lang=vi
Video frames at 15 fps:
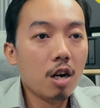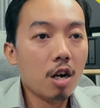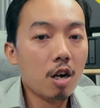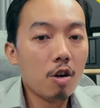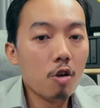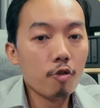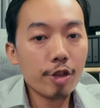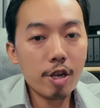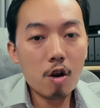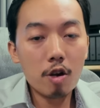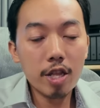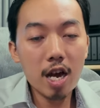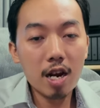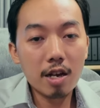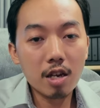OT
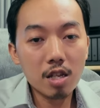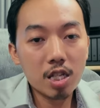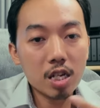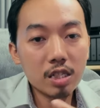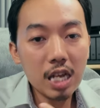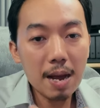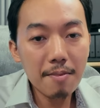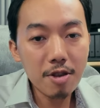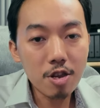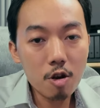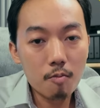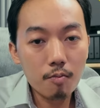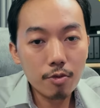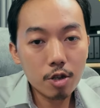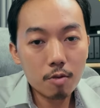họ thả lại cái sắc xa thì
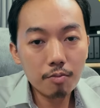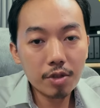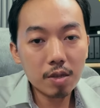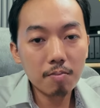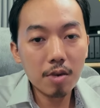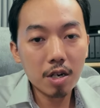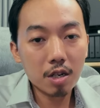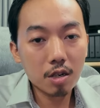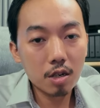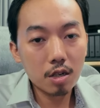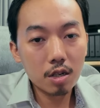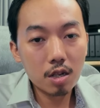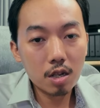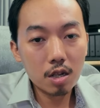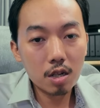nhóm
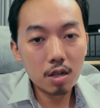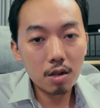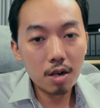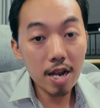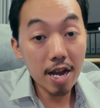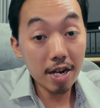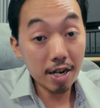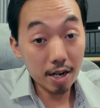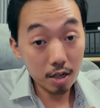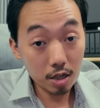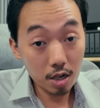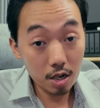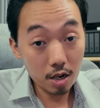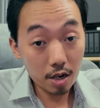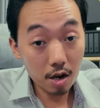mình lẹ là
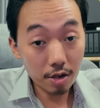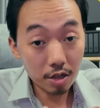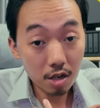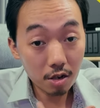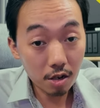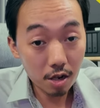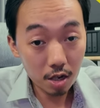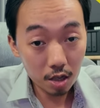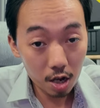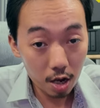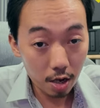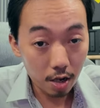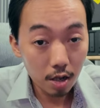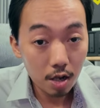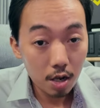chỉ hầm thanh
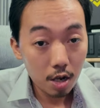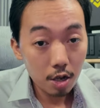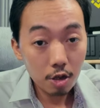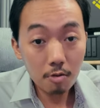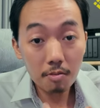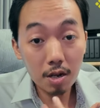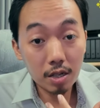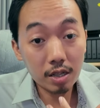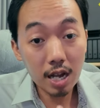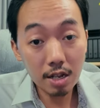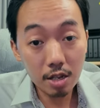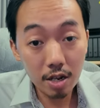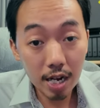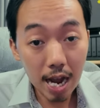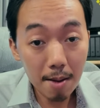thơ nhưng mà
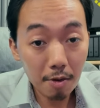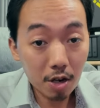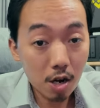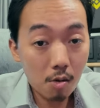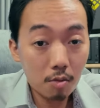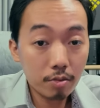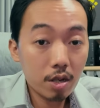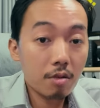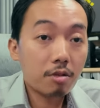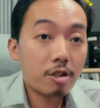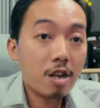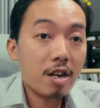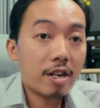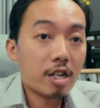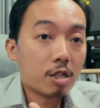xa thưa ca mà cái đó gì
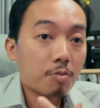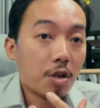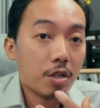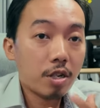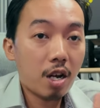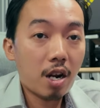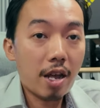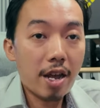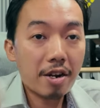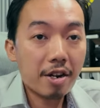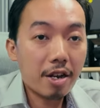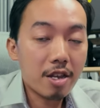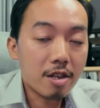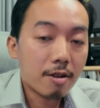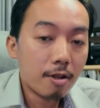xây là sponsor lại
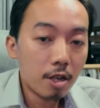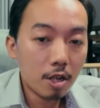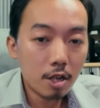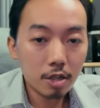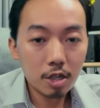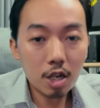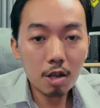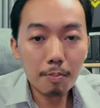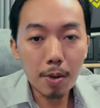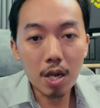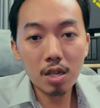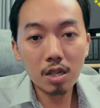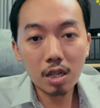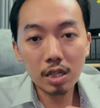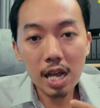ấy chắc là
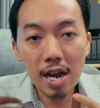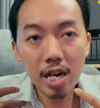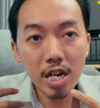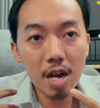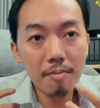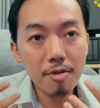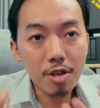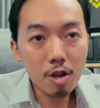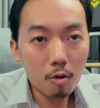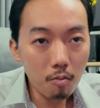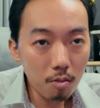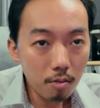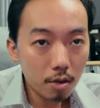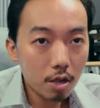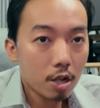cái sắc xa cái đăng bị
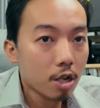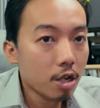nhóm